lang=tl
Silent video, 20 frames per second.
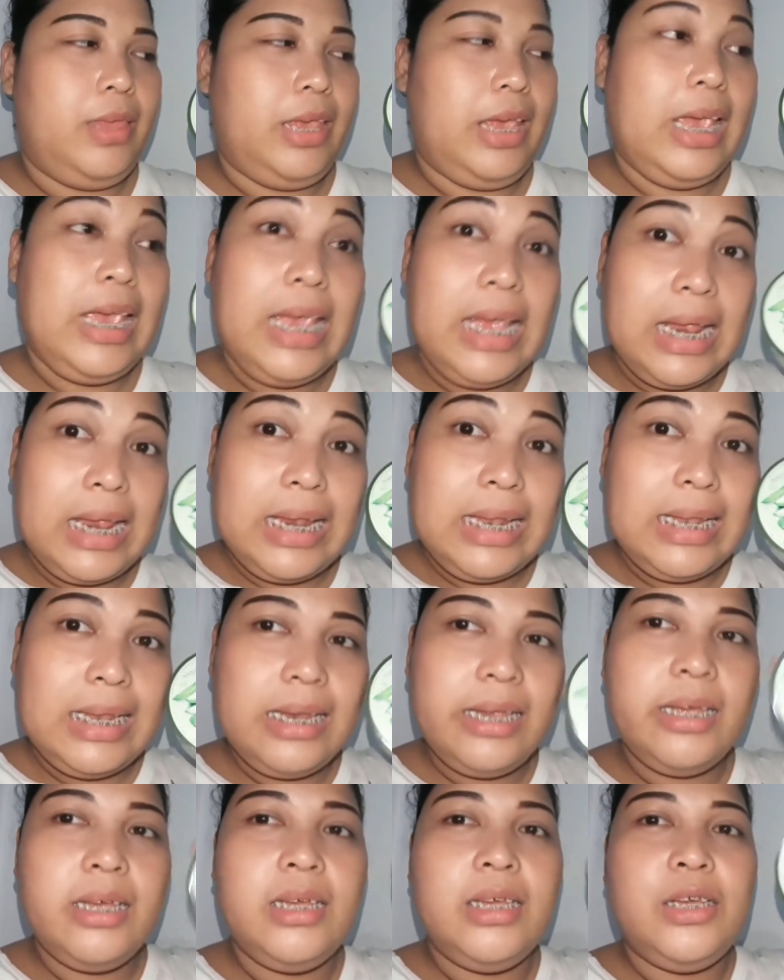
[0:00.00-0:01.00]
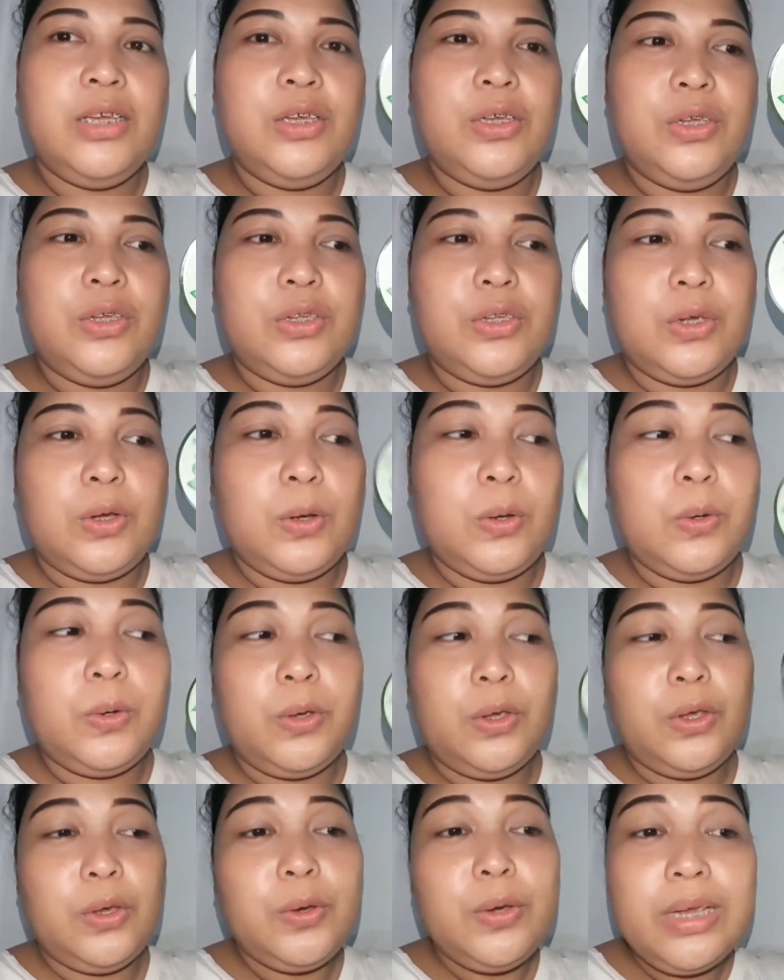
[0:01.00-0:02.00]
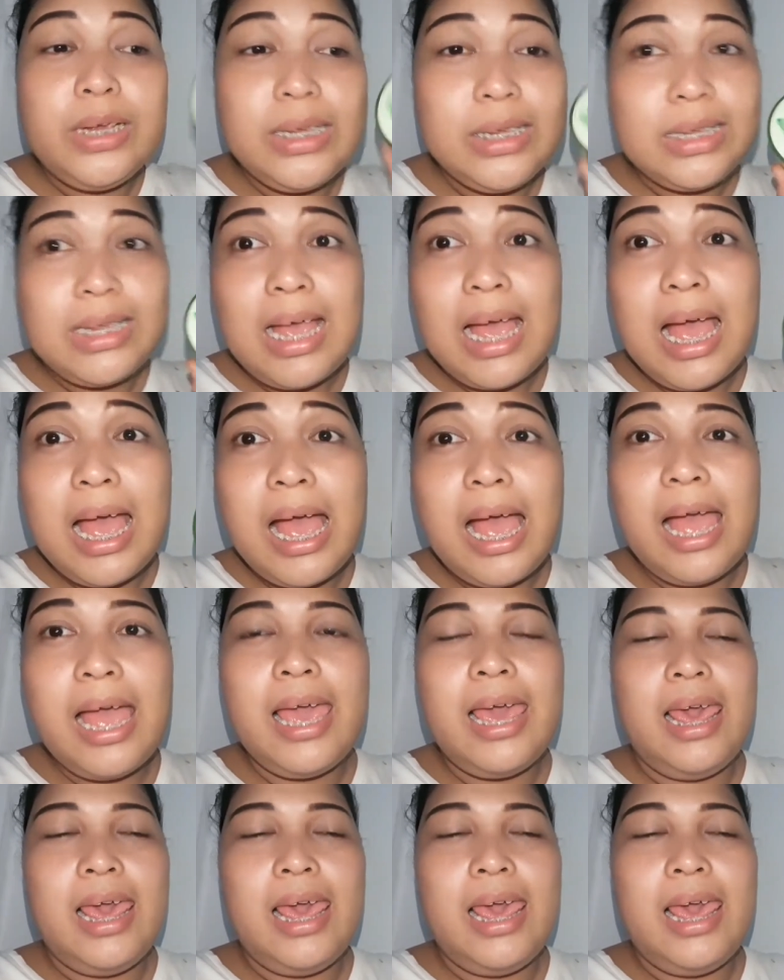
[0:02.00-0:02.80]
ayan. So, yung isa,